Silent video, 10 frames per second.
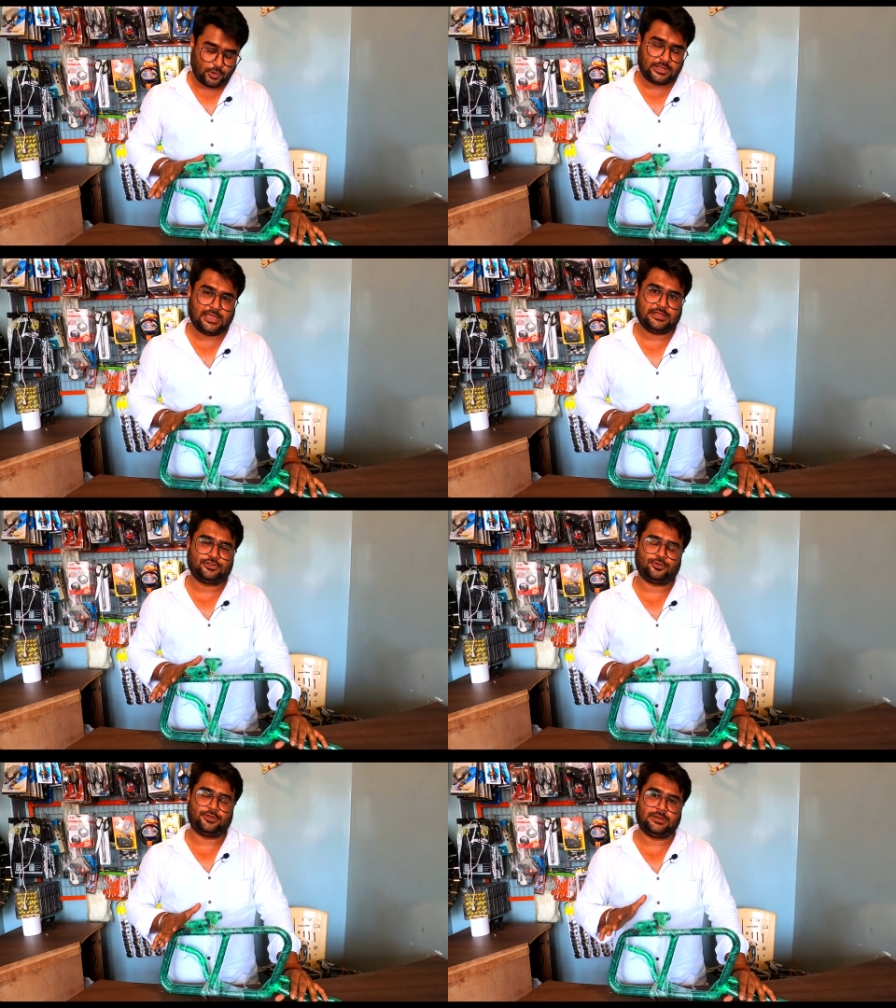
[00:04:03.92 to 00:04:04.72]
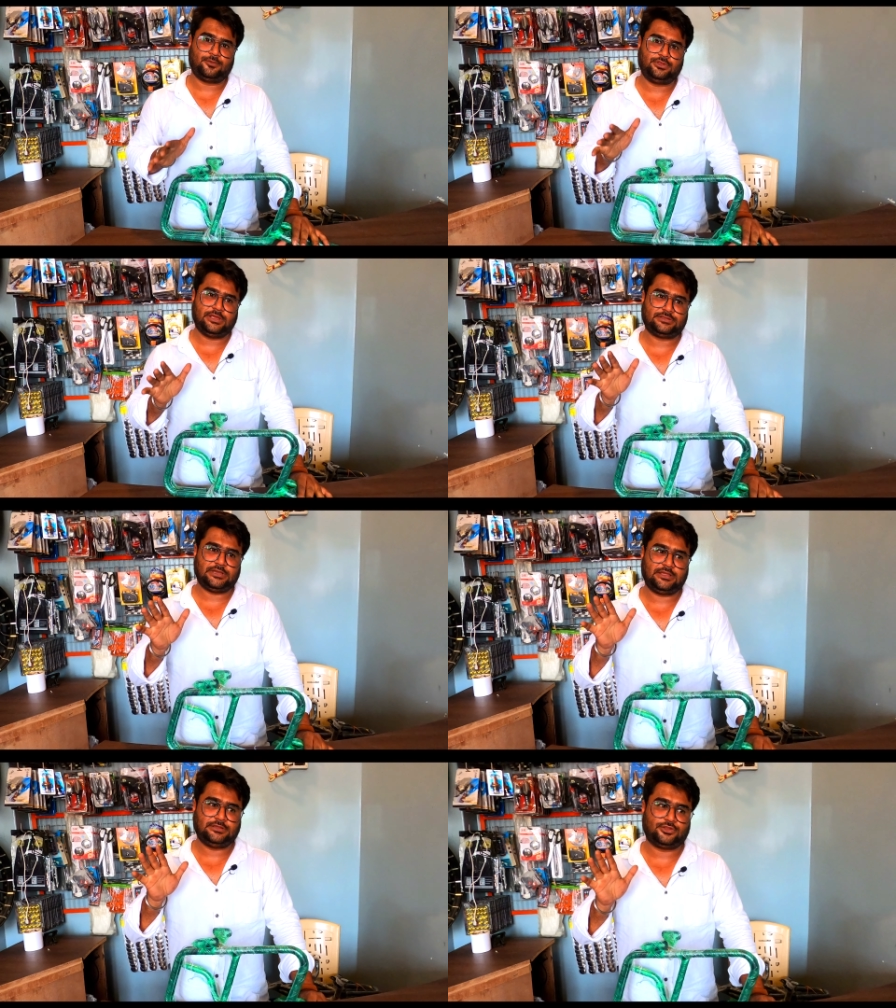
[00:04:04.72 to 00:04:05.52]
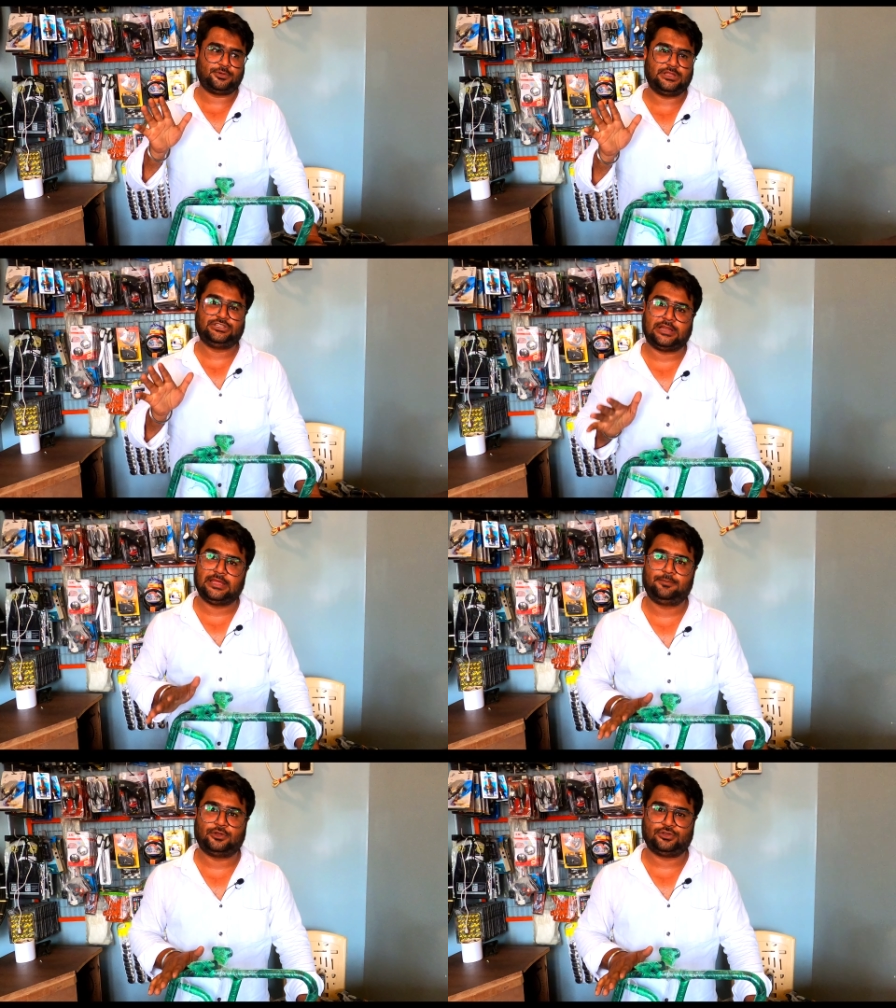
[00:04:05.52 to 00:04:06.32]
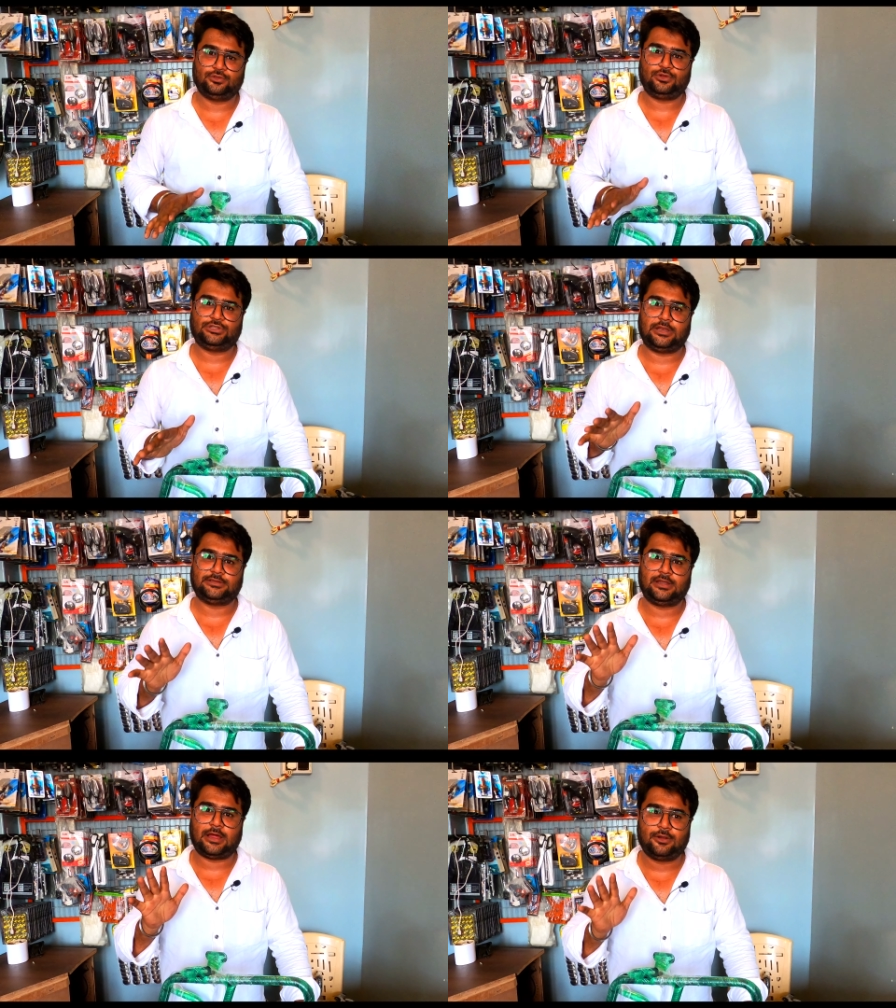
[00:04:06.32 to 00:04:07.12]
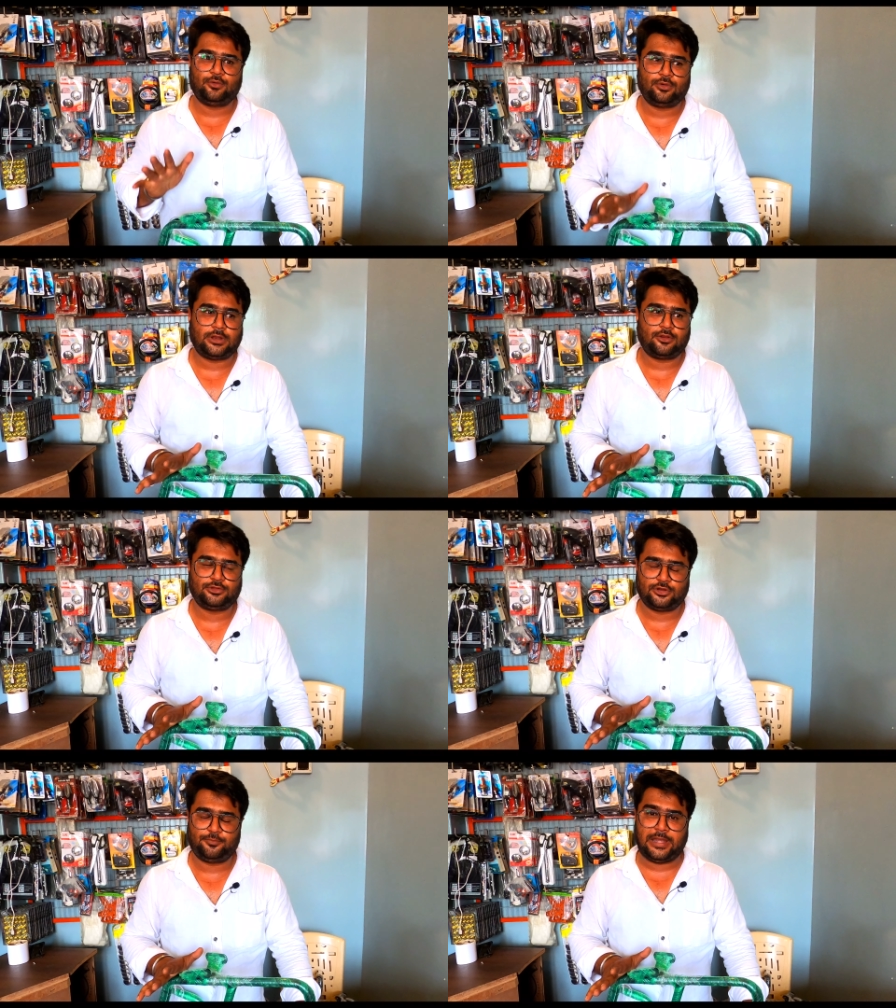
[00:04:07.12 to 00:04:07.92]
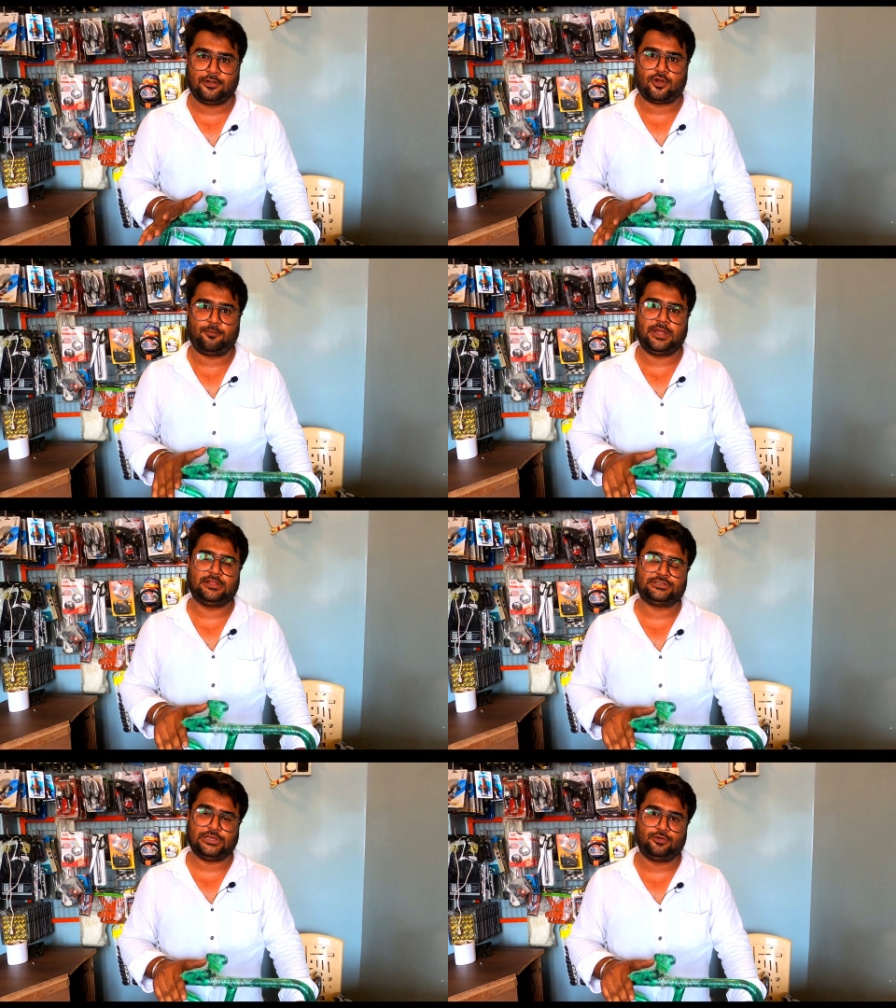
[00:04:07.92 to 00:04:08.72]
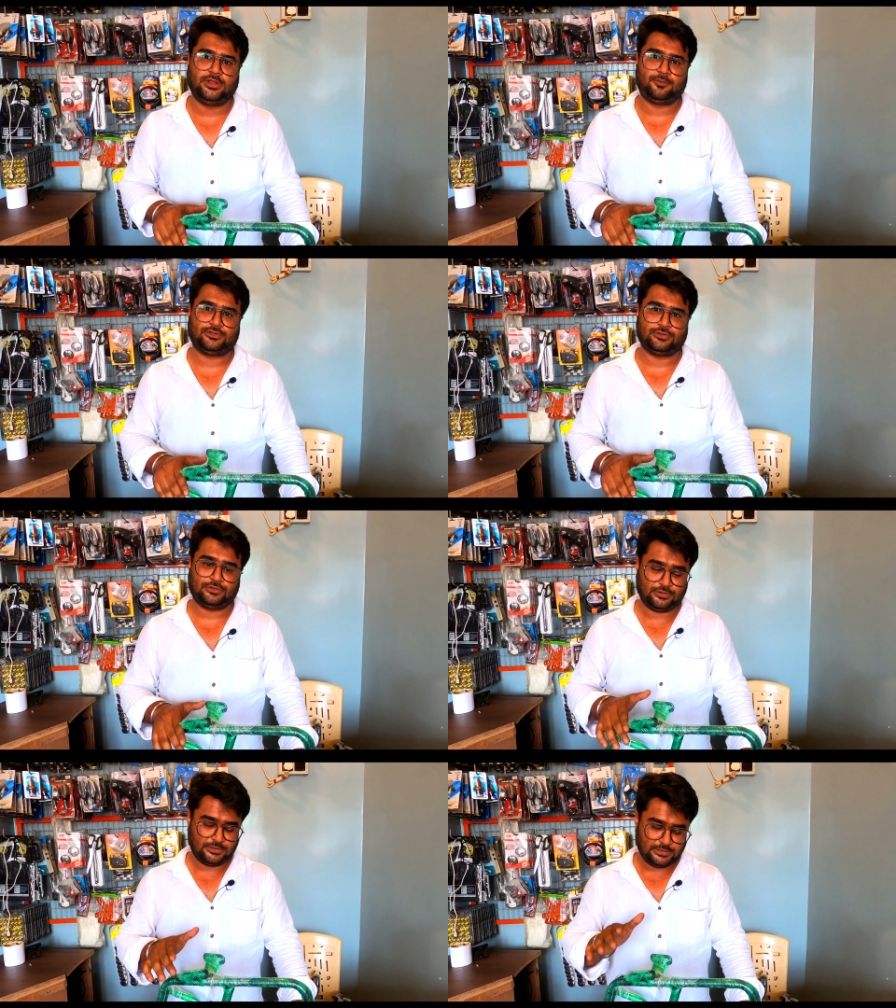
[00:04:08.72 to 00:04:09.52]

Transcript: অনেকে আছে তোমাদের মধ্যে এসে যে তোমাদের জানাই পছন্দ জানা ছাড়া আরও অন্যান্য যেগুলো ব্র্যান্ড কোম্পানি আছে সেগুলোই পছন্দ